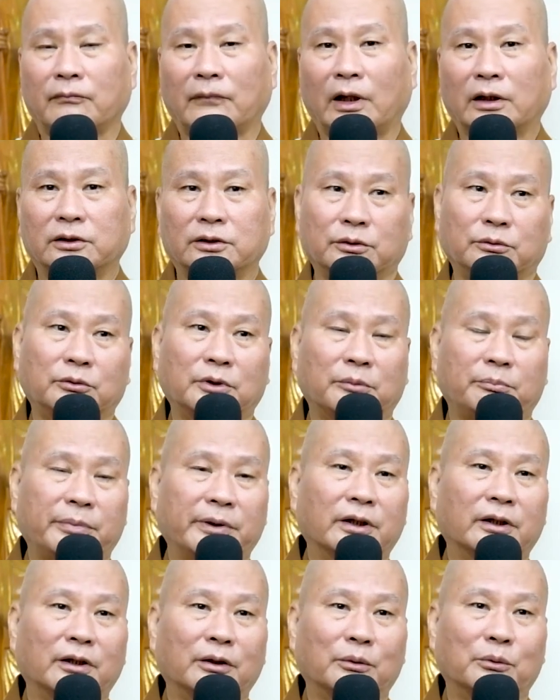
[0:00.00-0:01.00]
啊，是为
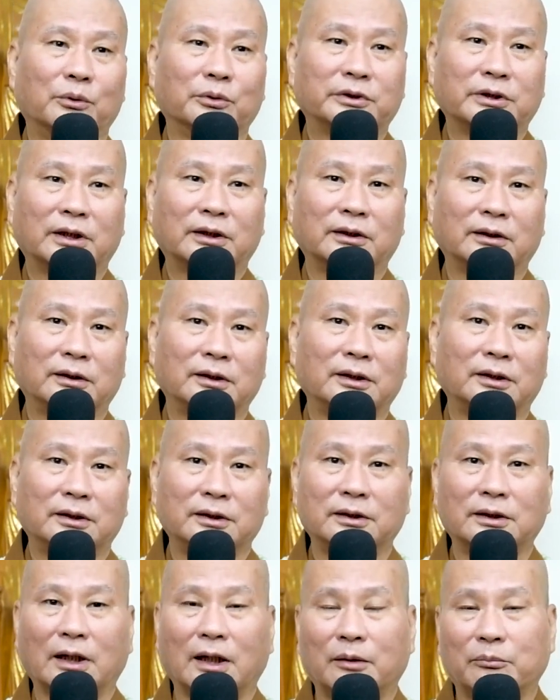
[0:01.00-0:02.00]
别人国家的利
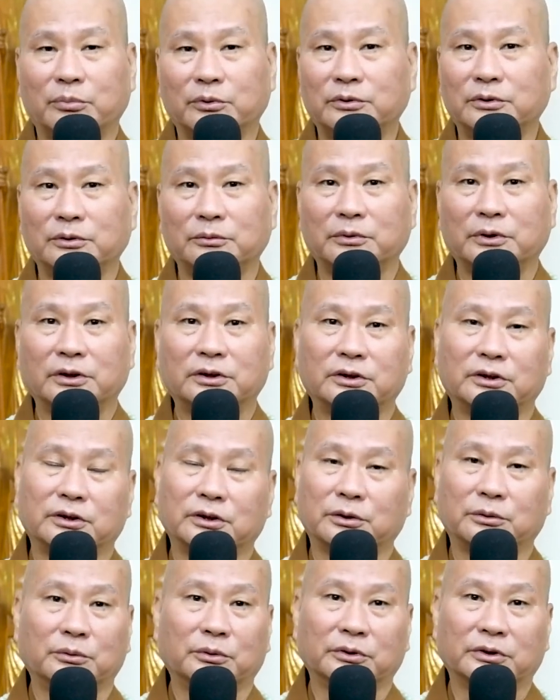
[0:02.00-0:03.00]
益啊，不是为自
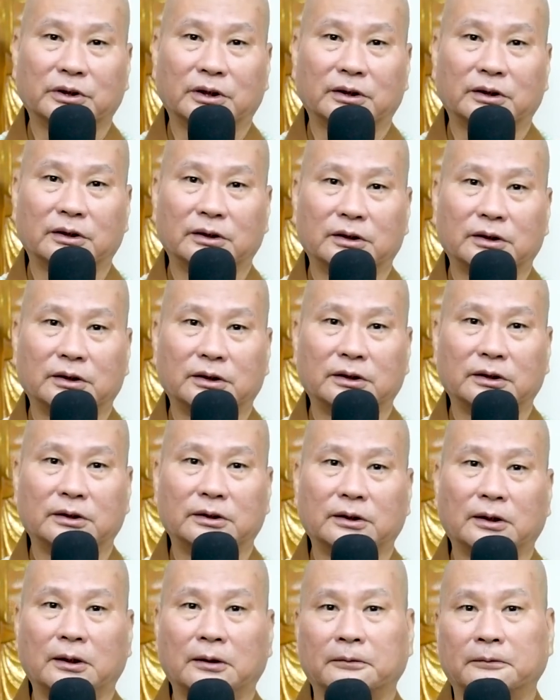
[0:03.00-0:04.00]
己国家的利
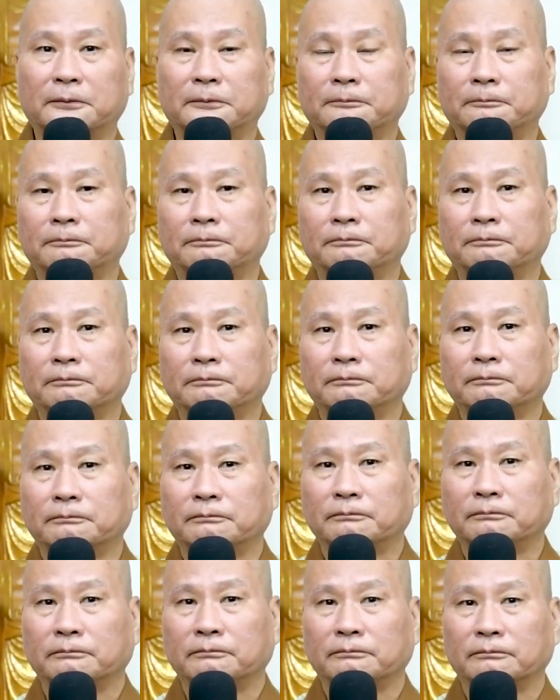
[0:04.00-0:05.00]
益啊，
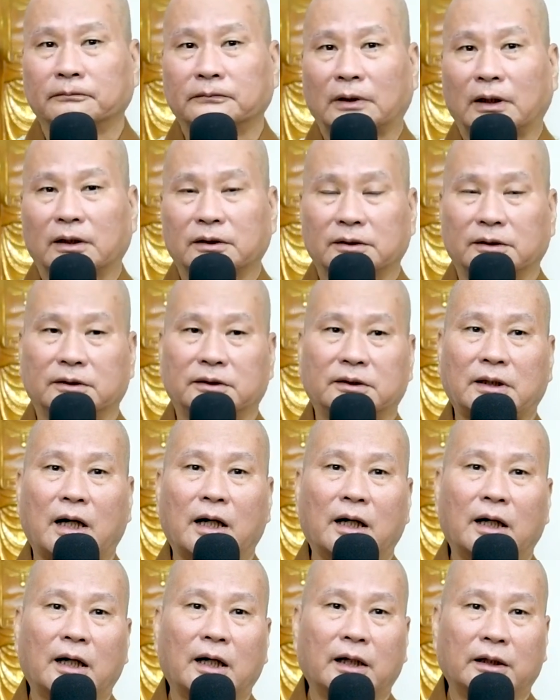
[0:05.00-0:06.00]
啊，是
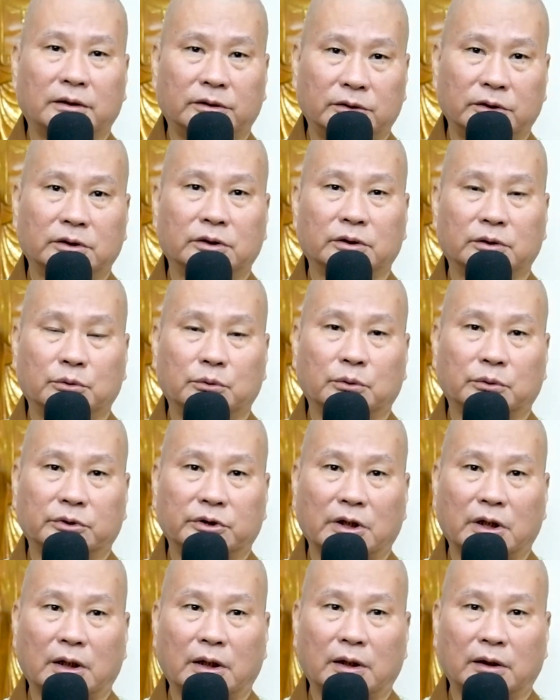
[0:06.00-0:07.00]
伤害自己国
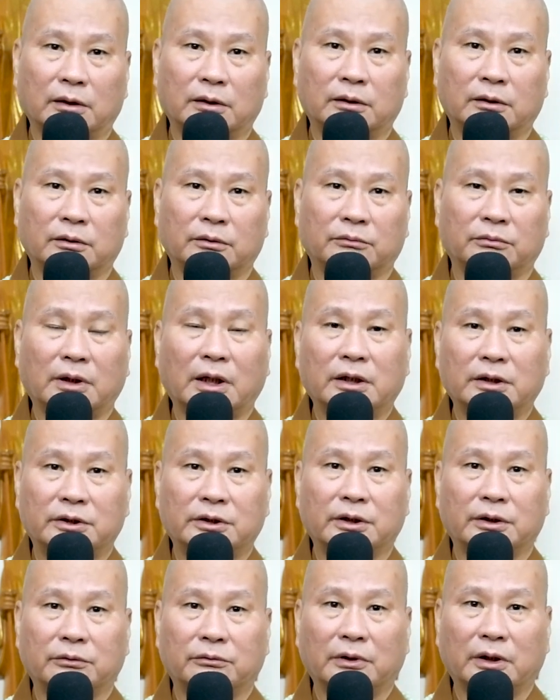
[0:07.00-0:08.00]
家，怀
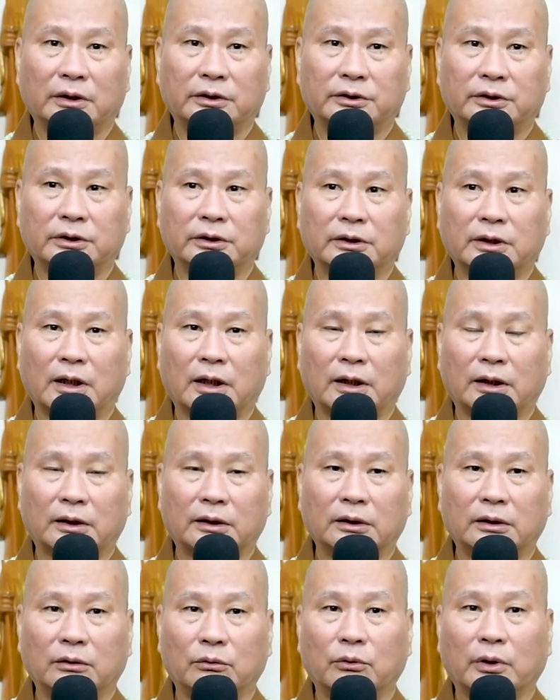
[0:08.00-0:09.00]
邪外心啊，
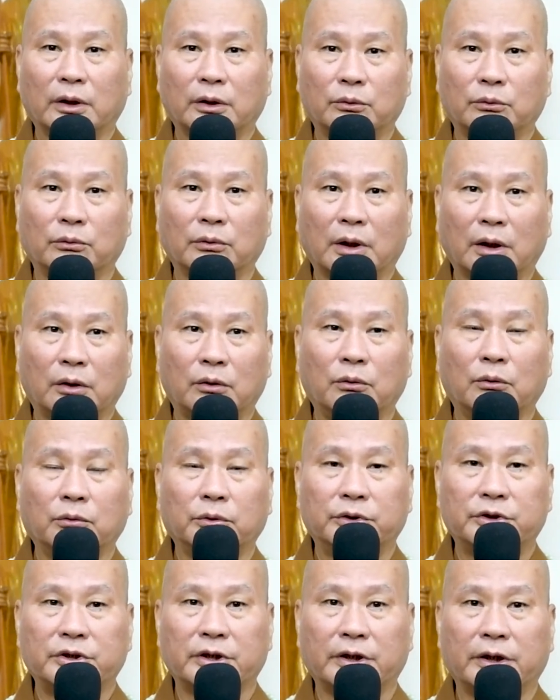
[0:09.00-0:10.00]
跟外国啊
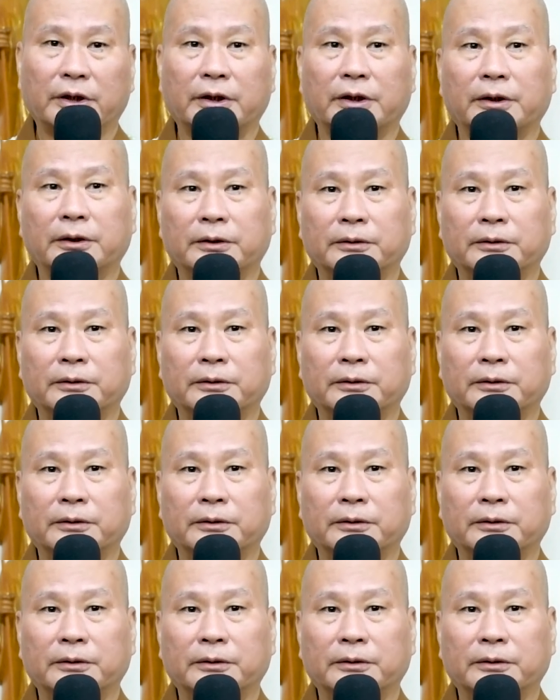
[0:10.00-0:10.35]
勾结，